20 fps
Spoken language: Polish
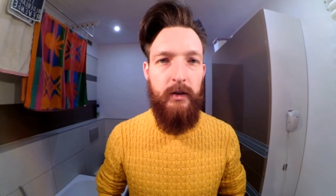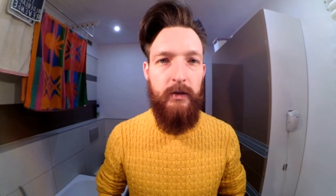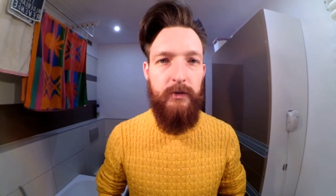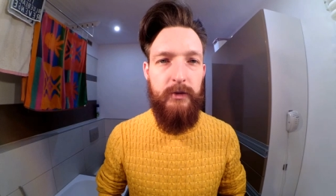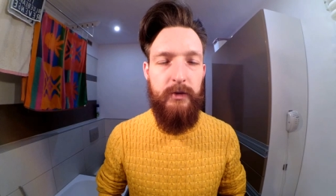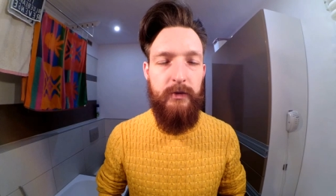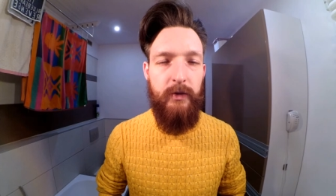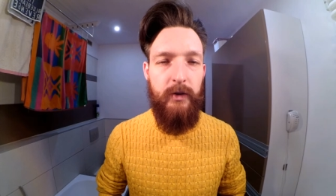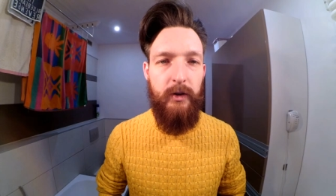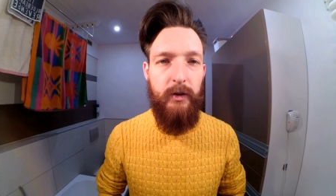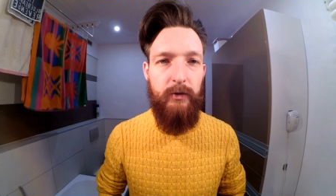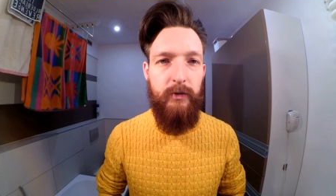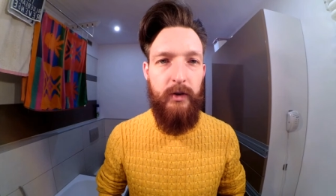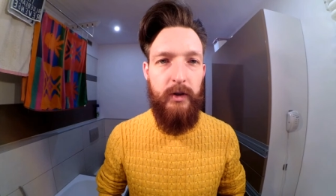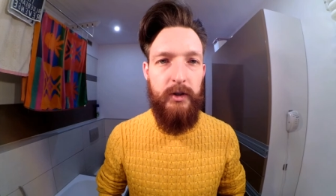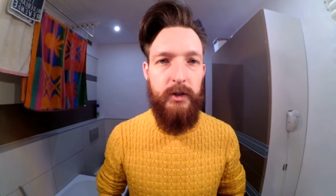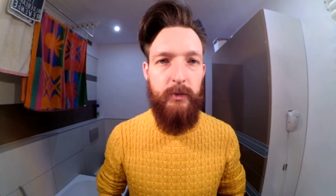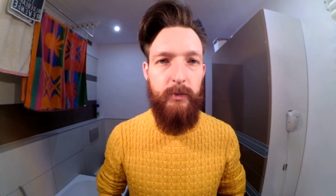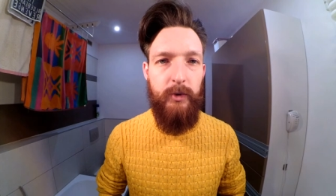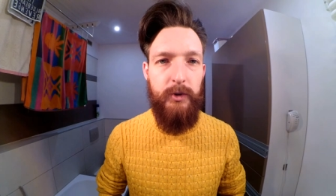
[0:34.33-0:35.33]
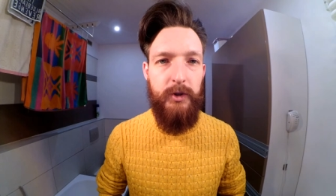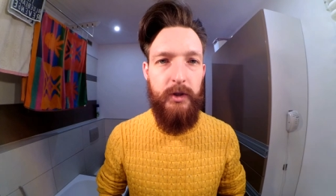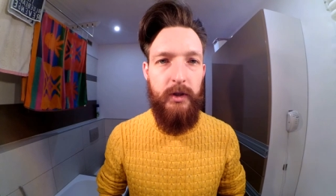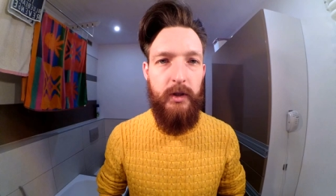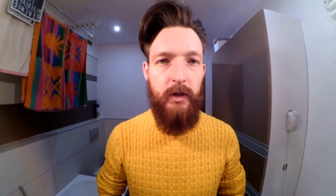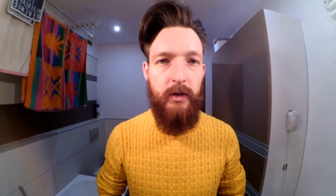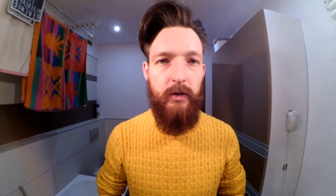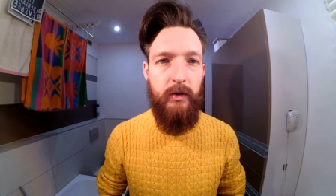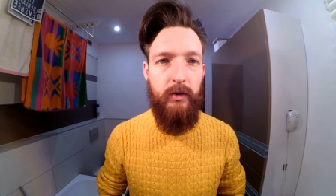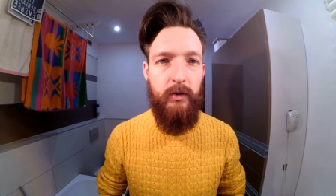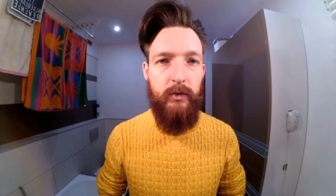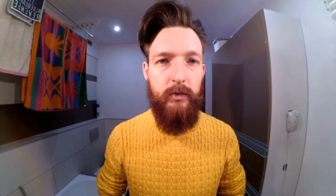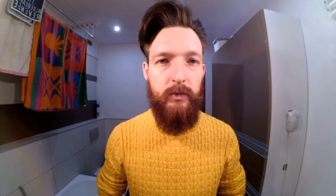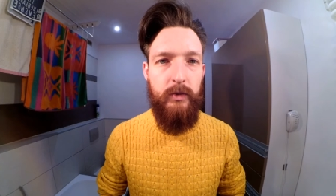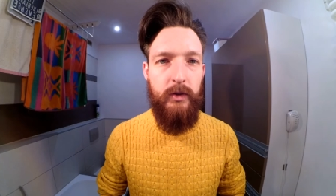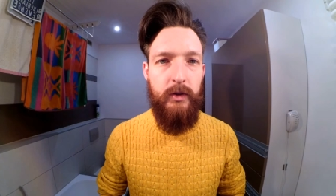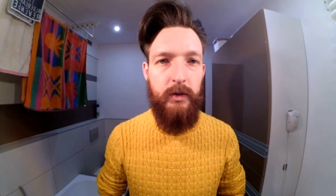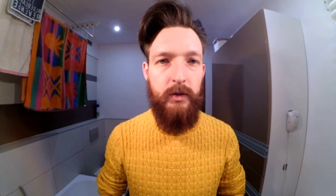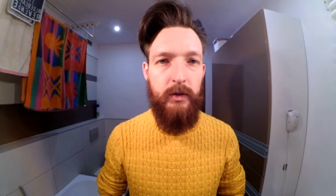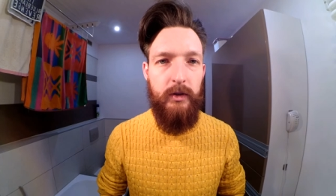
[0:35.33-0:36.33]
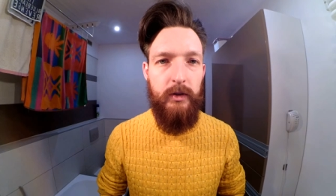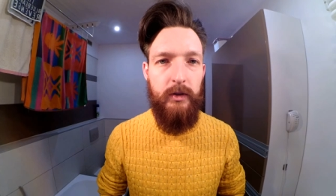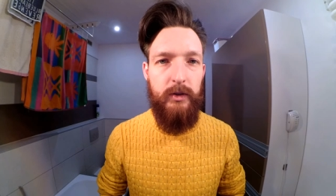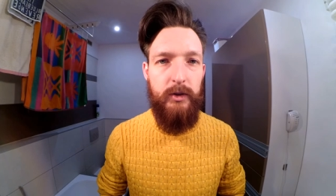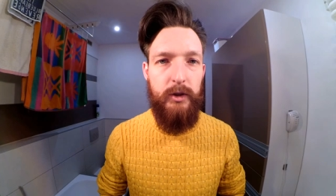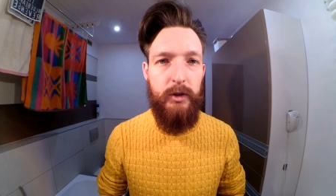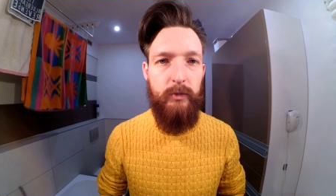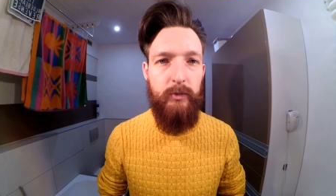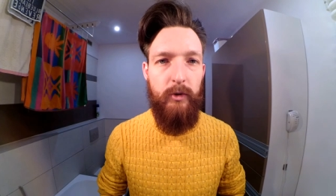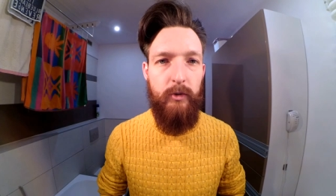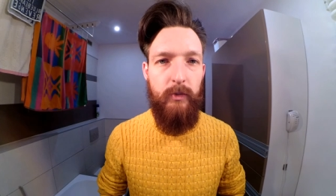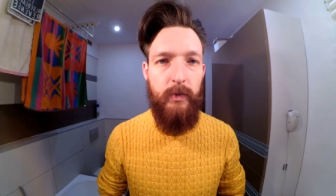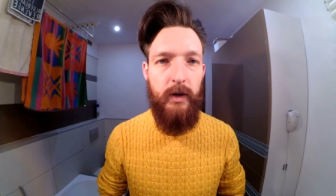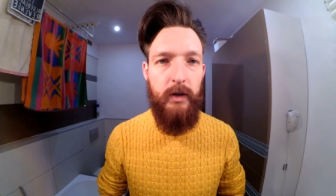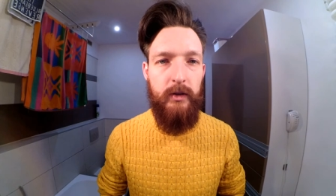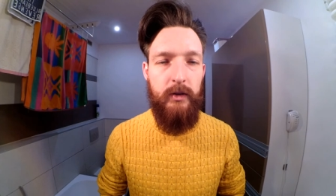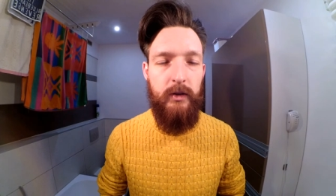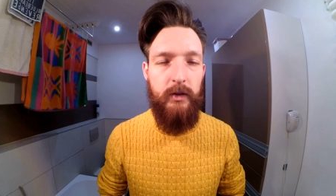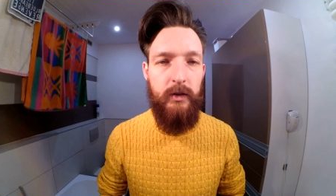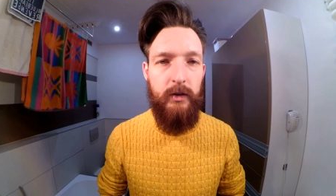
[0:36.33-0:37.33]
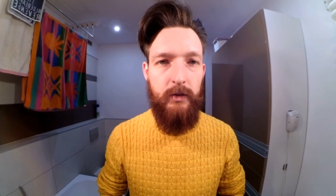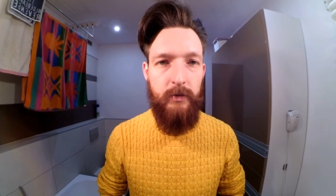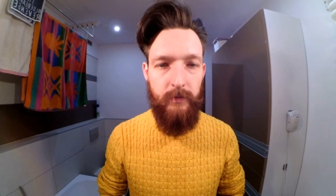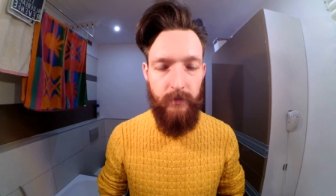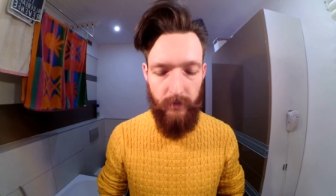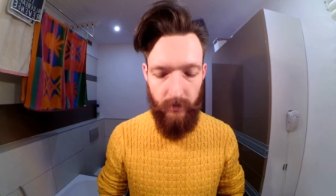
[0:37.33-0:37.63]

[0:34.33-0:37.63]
w swojej ofercie posiadają trzy pomady